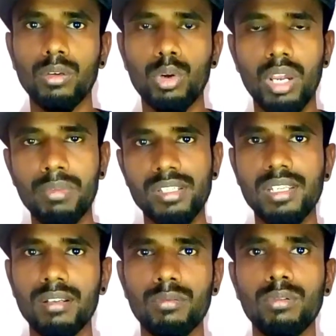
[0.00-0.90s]
ஒரு
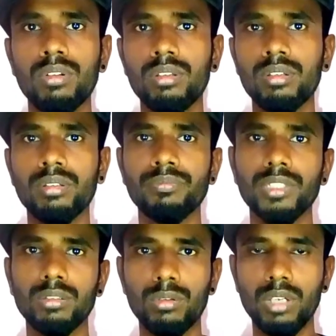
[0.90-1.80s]
கமர்ஷியல் ஒரு
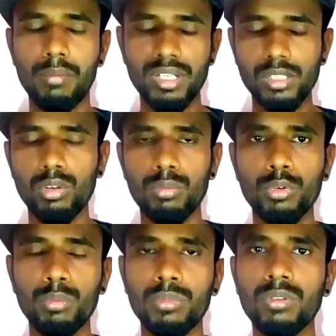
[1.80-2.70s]
ஒரு கமர்ஷியல் ஒரு
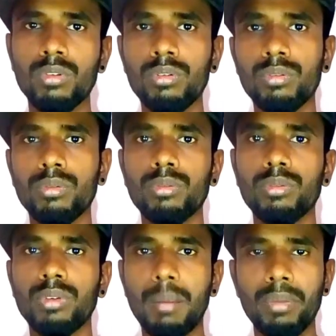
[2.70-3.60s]
போட் ஒரு
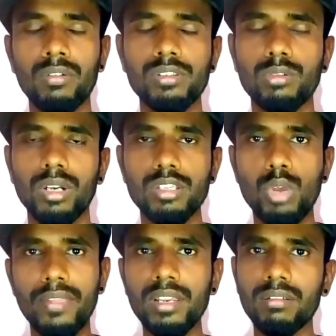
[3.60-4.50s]
கப்பல்னு வச்சுக்கோங்களேன் ஸோ
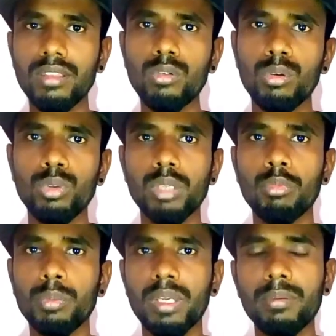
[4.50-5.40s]
அதில் வந்து ஒரு நூற்றி
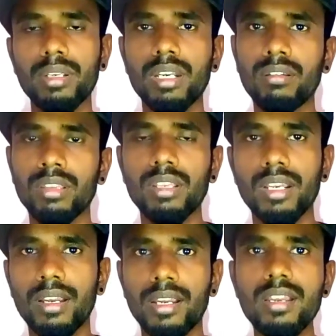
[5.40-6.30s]
முப்பது பேர்கிட்ட வந்து
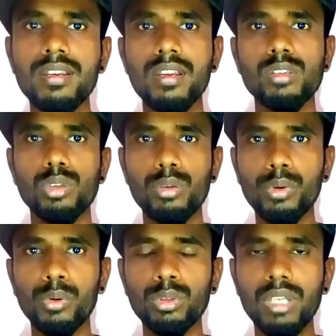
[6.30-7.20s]
இருக்காங்க ஸோ
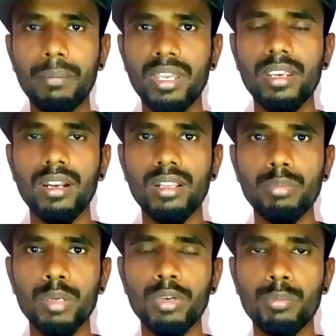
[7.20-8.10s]
இவங்க வந்து
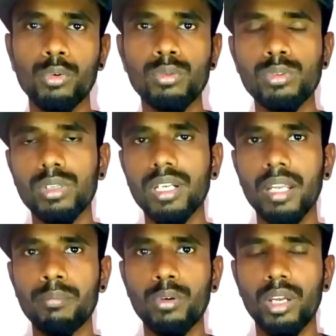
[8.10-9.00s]
அமெரிக்காவிலேருந்து பெருமிடா போகணும்னு சொல்லிட்டு
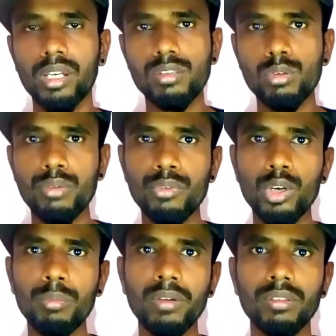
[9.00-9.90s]
கிளம்பி போகிறாங்க ஸோ
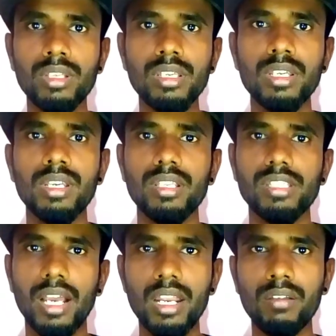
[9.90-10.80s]
இவங்களுமே வந்து
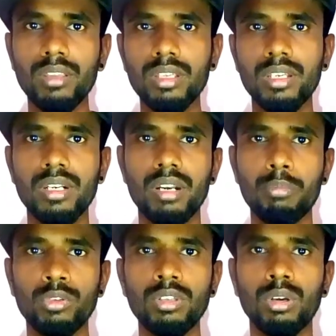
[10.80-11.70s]
ஜாலியாக வந்து
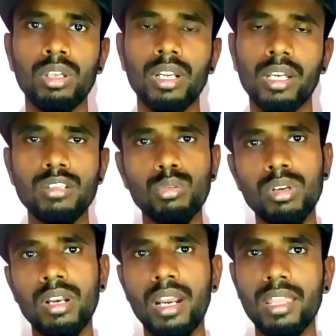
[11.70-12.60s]
ட்ரிப்பை வந்து தொடங்குறாங்க ஸோ
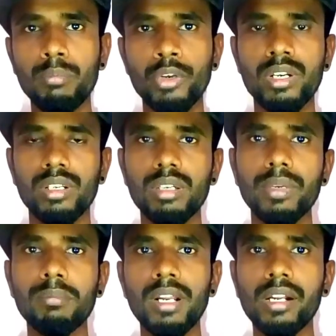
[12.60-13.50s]
நல்லா தான் போயிட்டுருக்கு
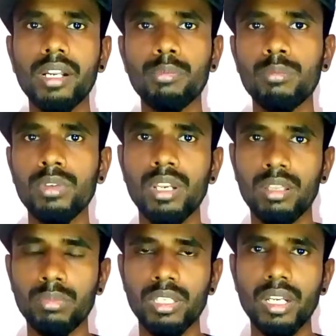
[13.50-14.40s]
பெருமிடா கிட்ட போகும்போது
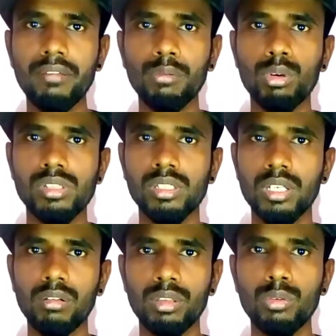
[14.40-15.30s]
என்னன்னு பார்த்தீங்கன்னா இவங்களோட
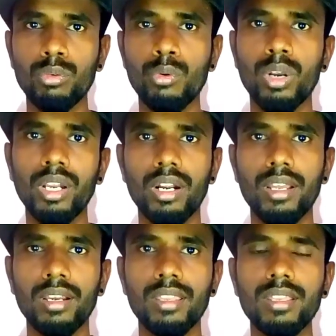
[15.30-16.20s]
சிக்னல் வந்து ஒவ்வொன்றா கட்
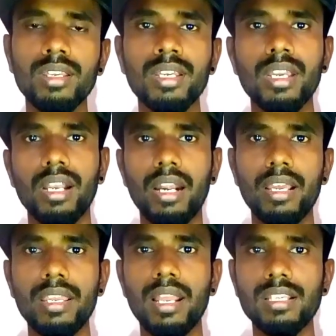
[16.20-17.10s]
ஆகுது கட்
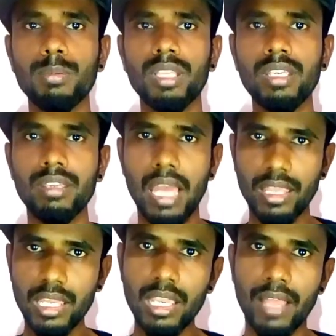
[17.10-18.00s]
ஆகி லாஸ்ட் பார்த்து
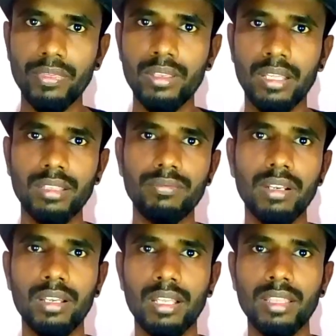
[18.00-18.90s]
அதே அந்த அந்த
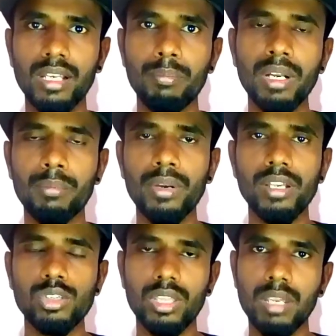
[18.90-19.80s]
அந்த கப்பல்
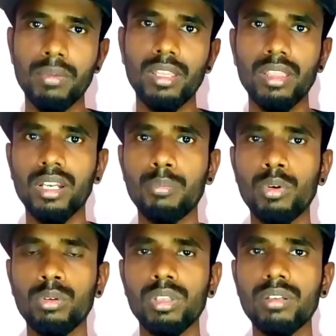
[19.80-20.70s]
எப்படியாச்சோ அதே மாதிரி தான் இந்த
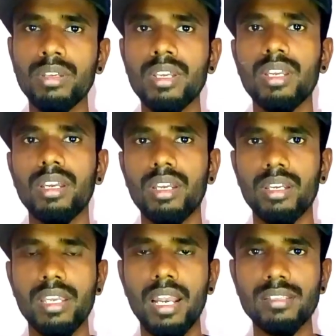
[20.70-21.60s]
கப்பலும் வந்து
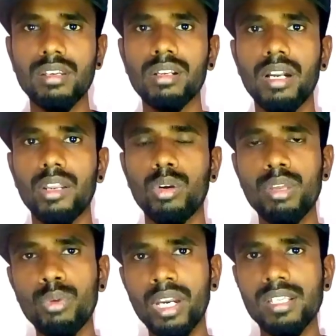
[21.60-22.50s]
எல்லா சிக்னலும் கட்டணும்னா
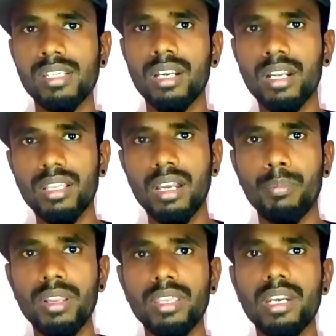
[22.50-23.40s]
இவங்க என்ன செய்கிறாங்கன்னா இந்த
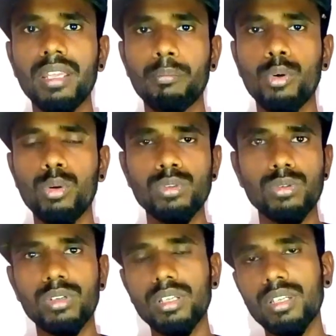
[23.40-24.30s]
கப்பலை தேடி போகும்னு
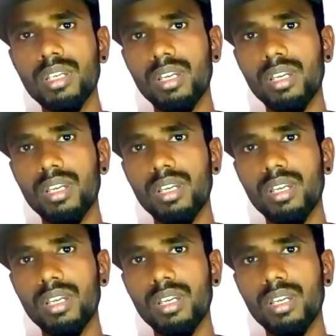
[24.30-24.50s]
சொல்லிட்டு